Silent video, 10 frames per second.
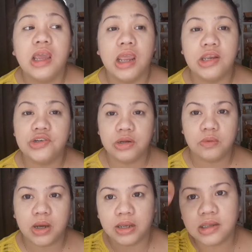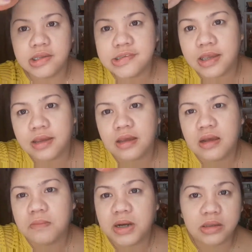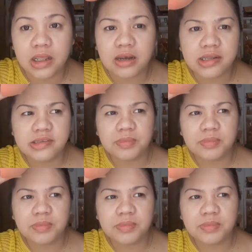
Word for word: age rewind kasi parang 300